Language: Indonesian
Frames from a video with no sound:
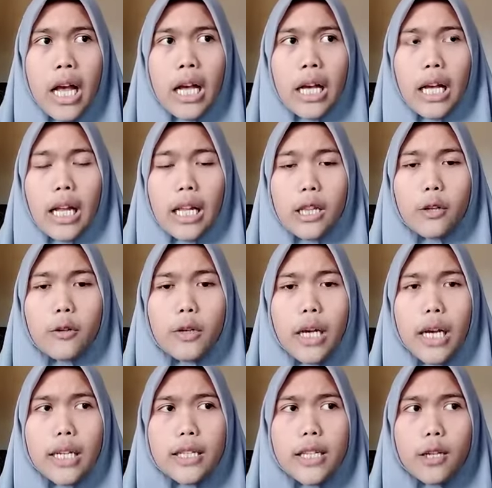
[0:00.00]
Kalau
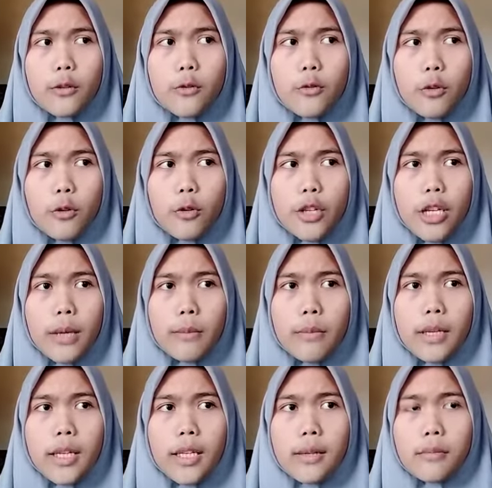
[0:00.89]
gak ada guru yang
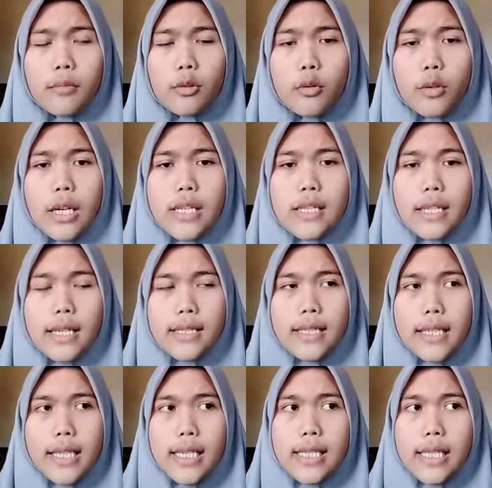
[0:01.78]
mengirim tugas,
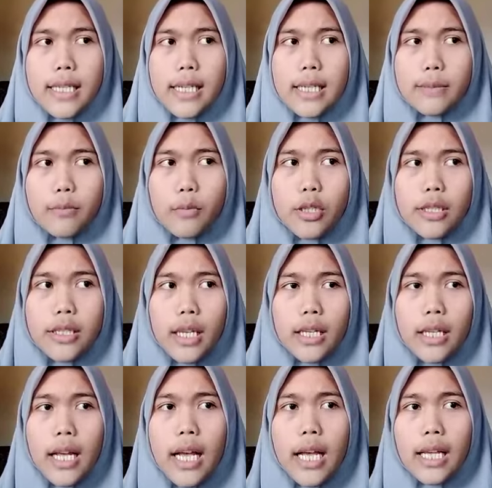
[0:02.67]
rasanya sangat
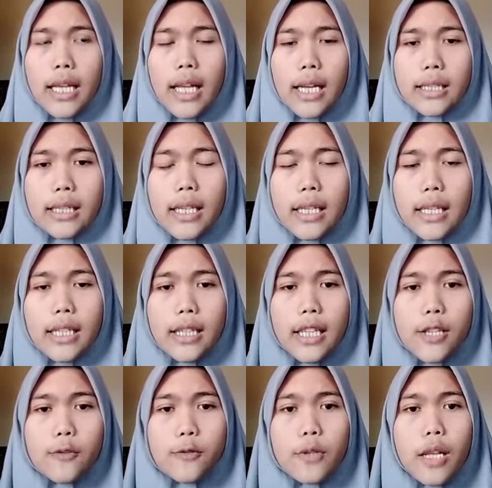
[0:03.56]
bosan karena
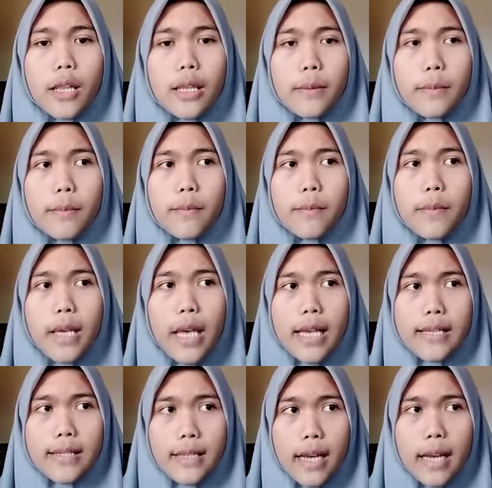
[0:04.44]
kita sudah
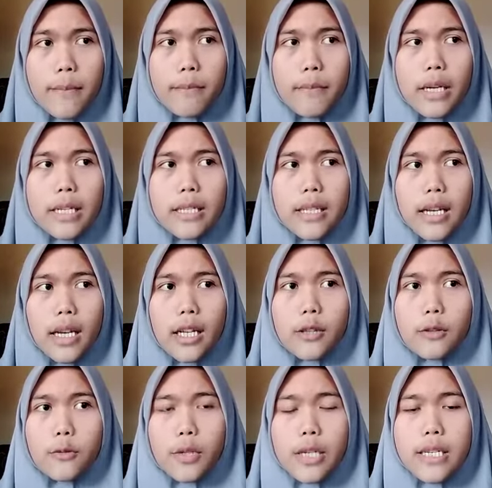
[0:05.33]
terbiasa
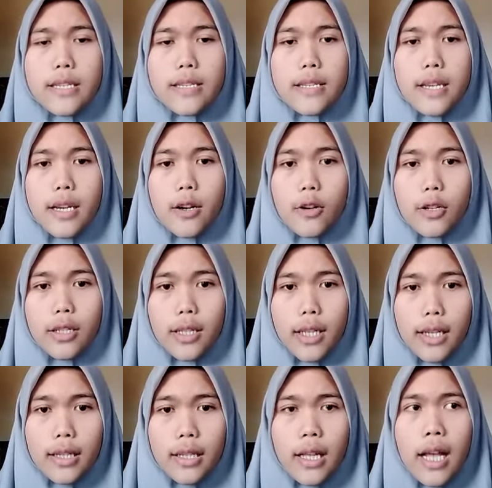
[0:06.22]
mengerjakan tugas secara
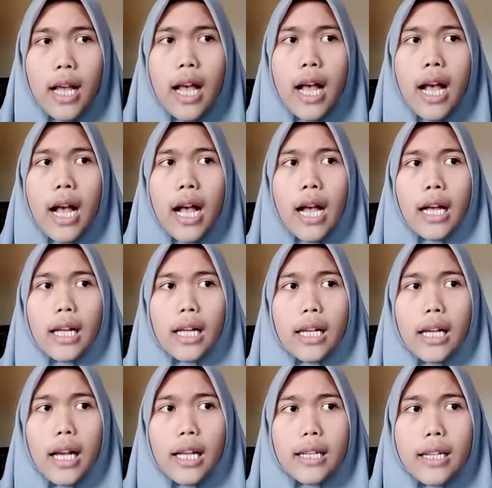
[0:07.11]
online.
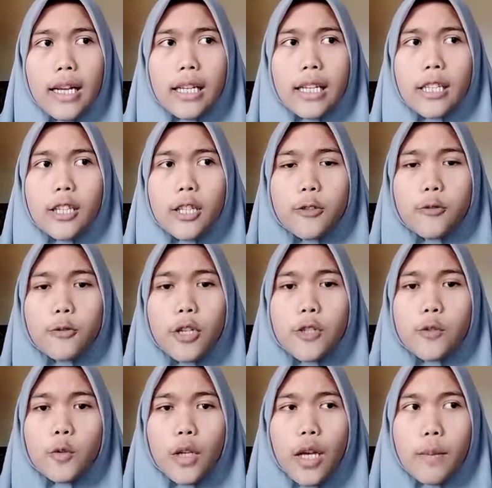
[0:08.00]
Kadang kita juga
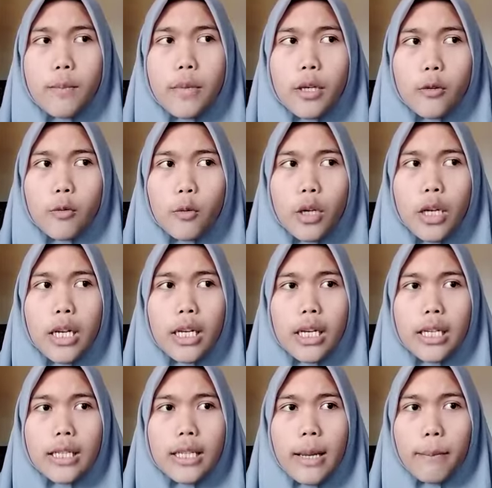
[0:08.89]
suka bingung,
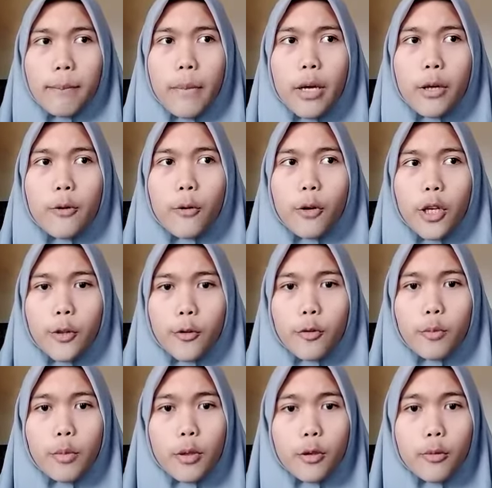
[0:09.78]
kenapa guru itu
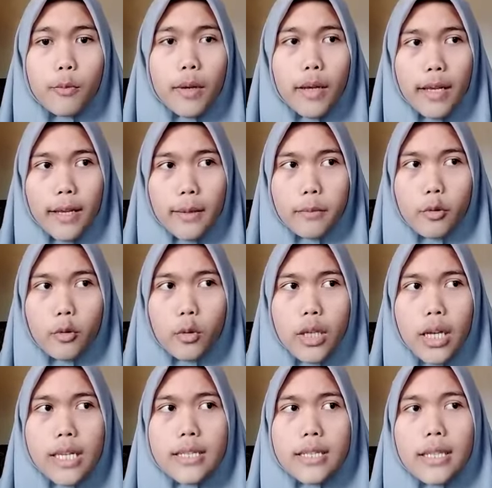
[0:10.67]
belum mengirim
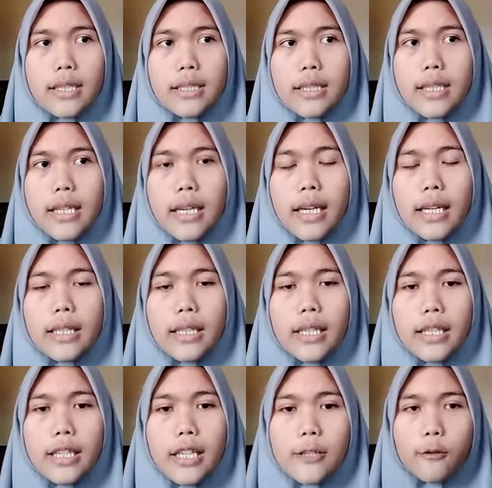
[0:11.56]
tugas, sedangkan
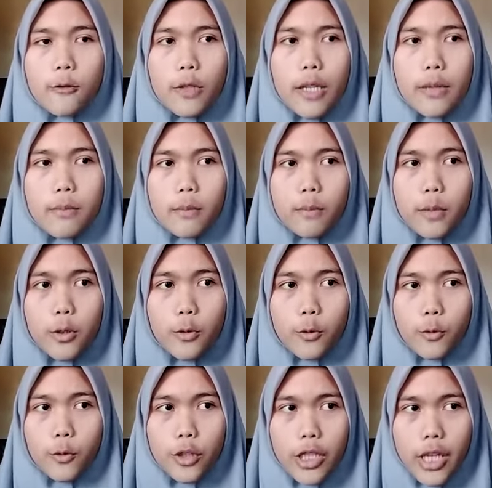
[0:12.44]
kita sudah
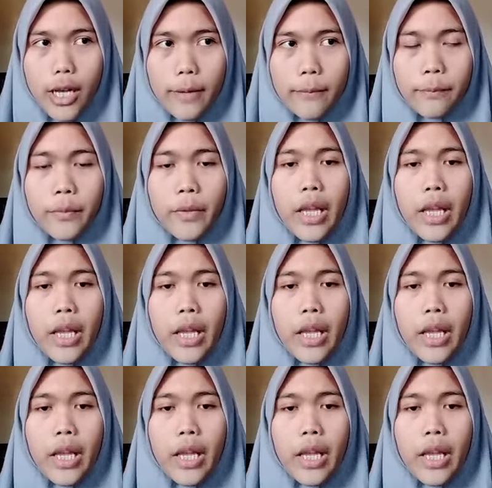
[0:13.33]
menunggunya.